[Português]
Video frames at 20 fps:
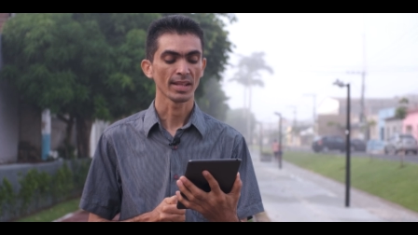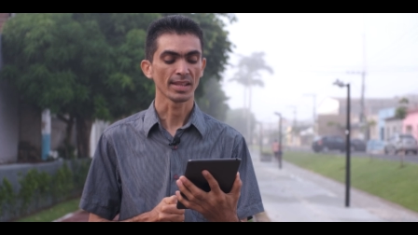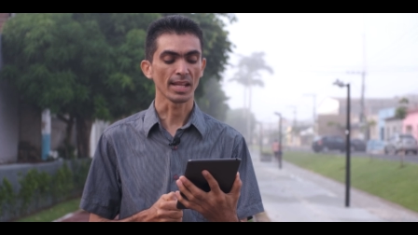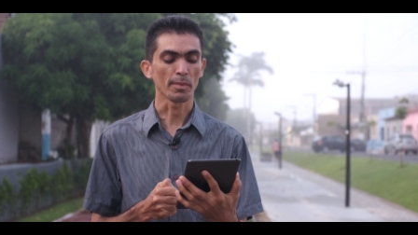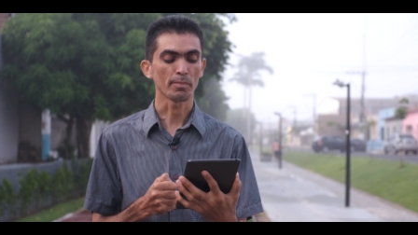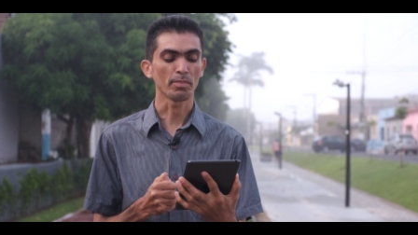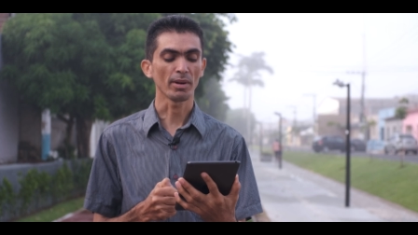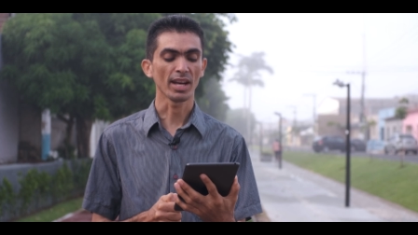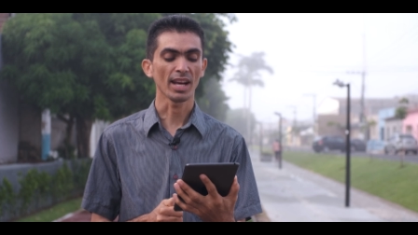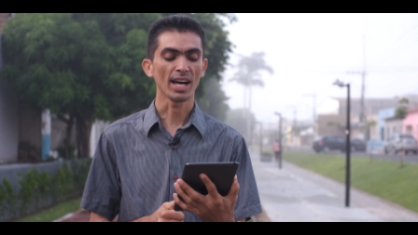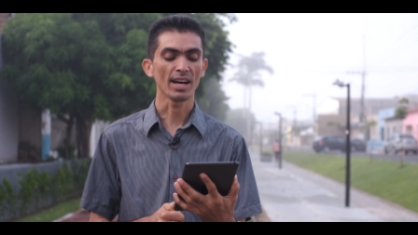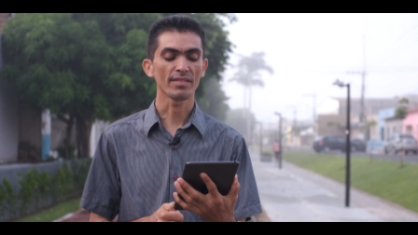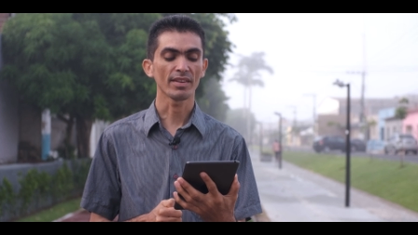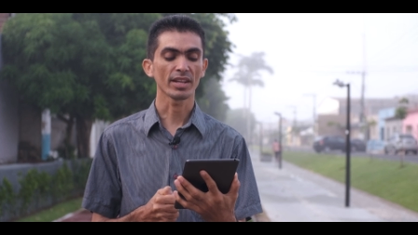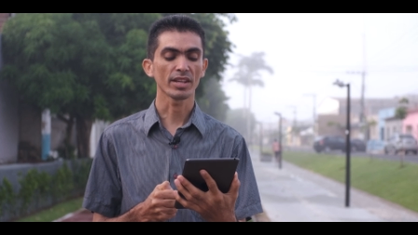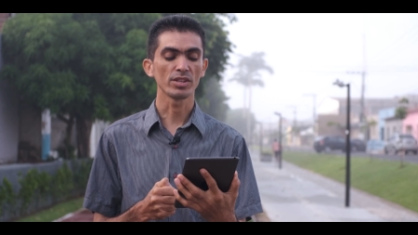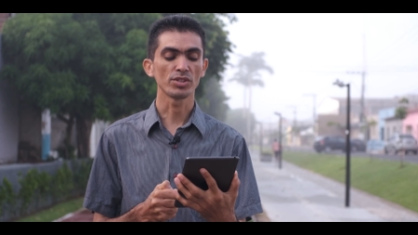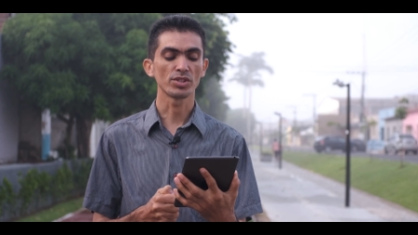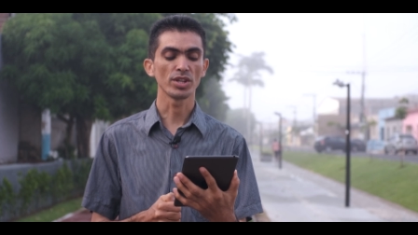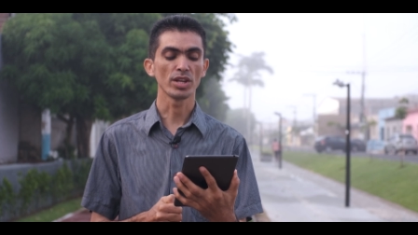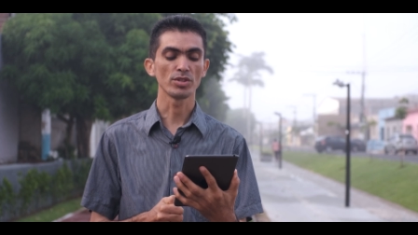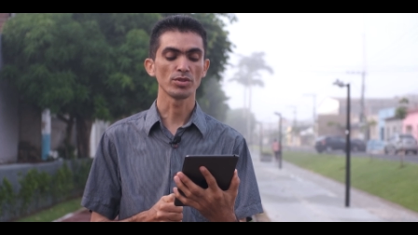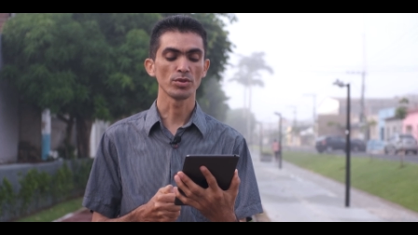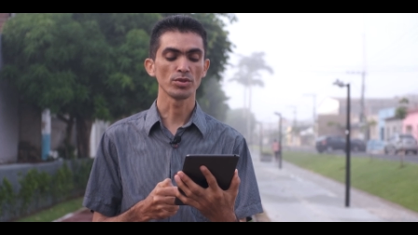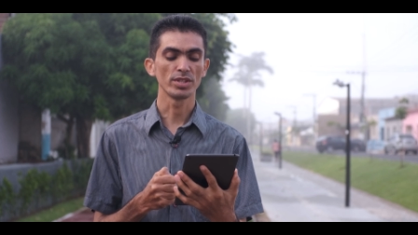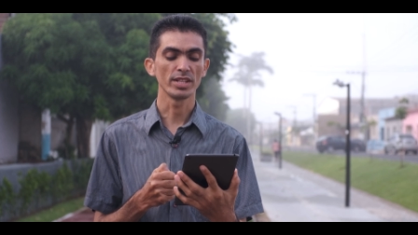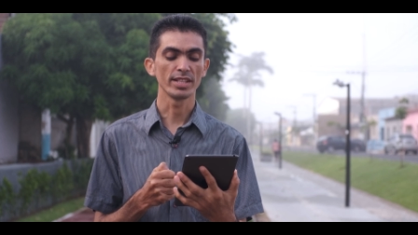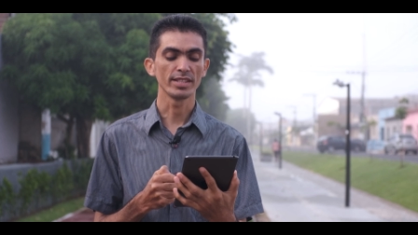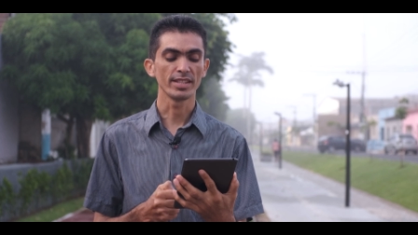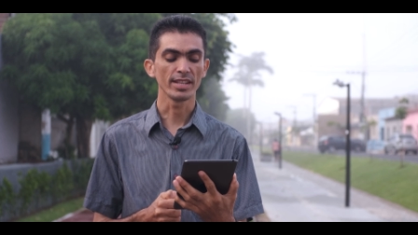na palavra que
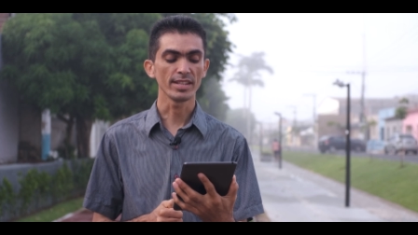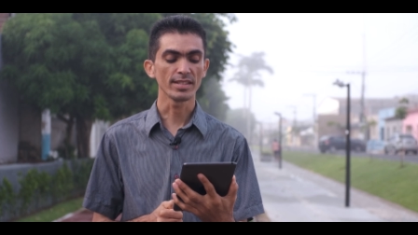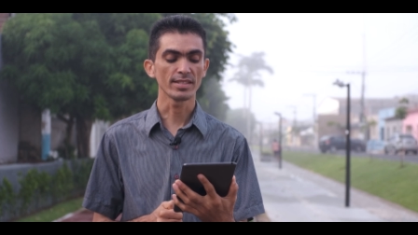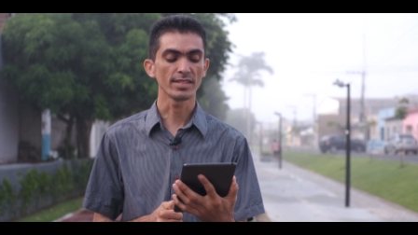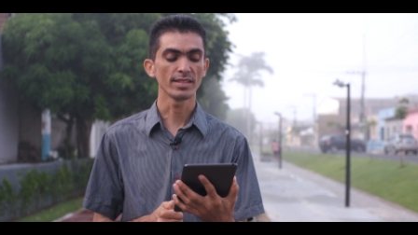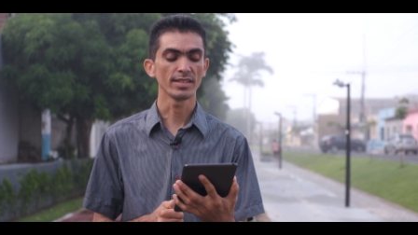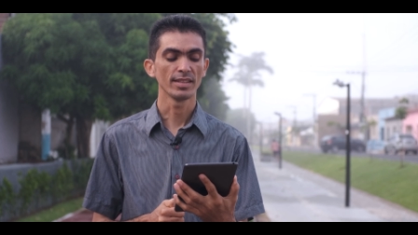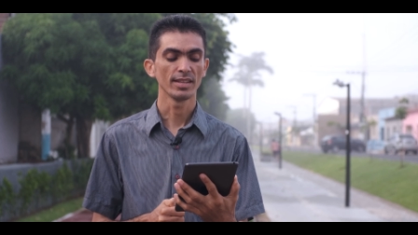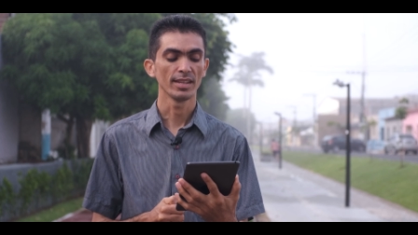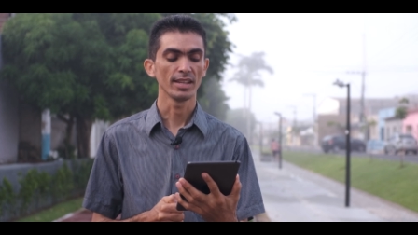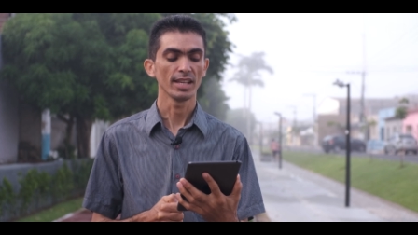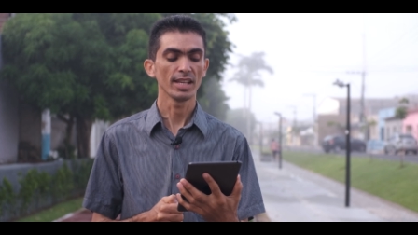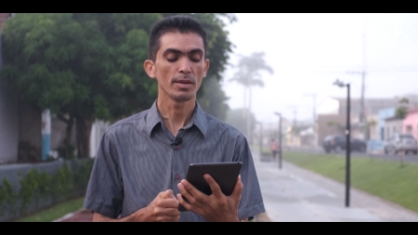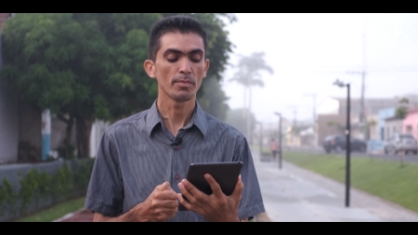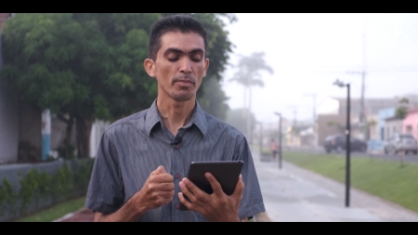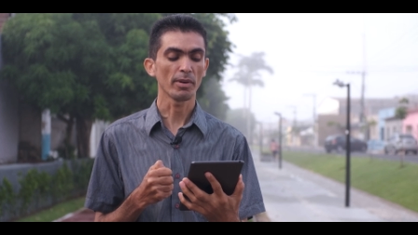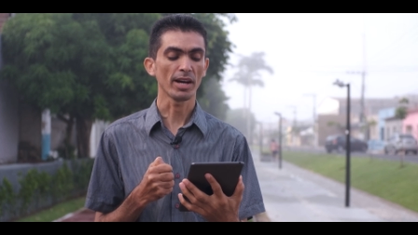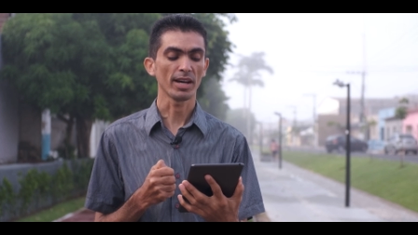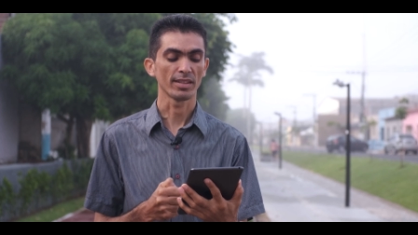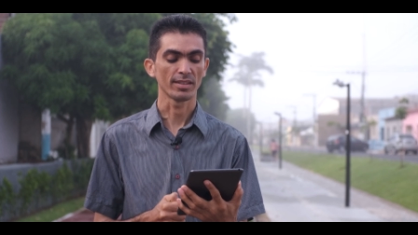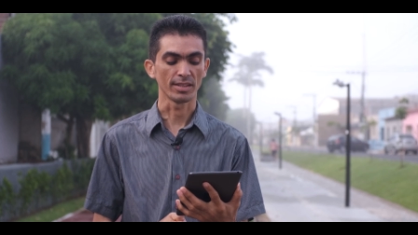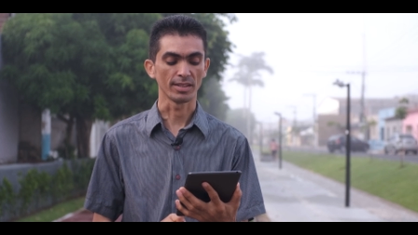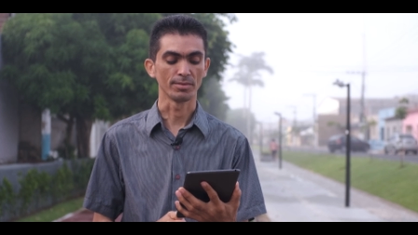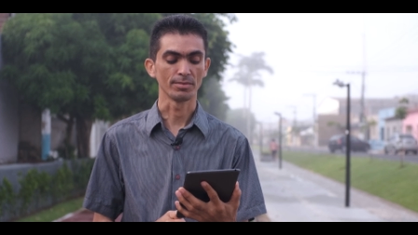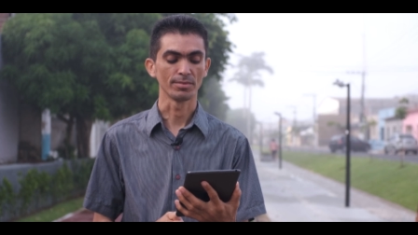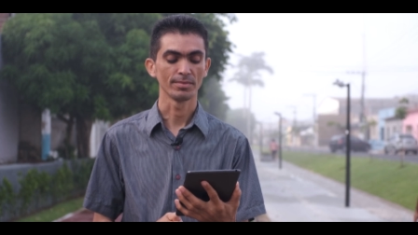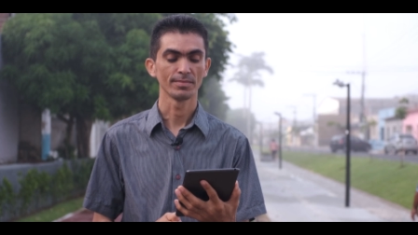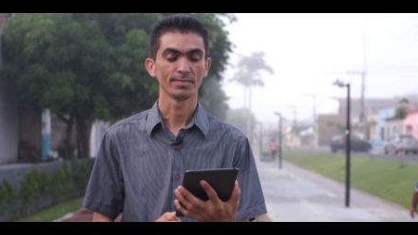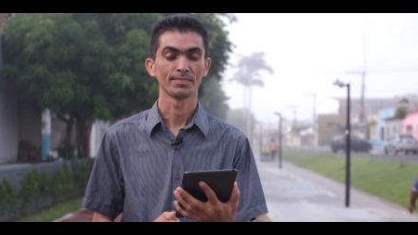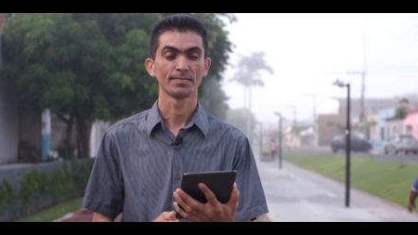Jesus lhe disse e partiu.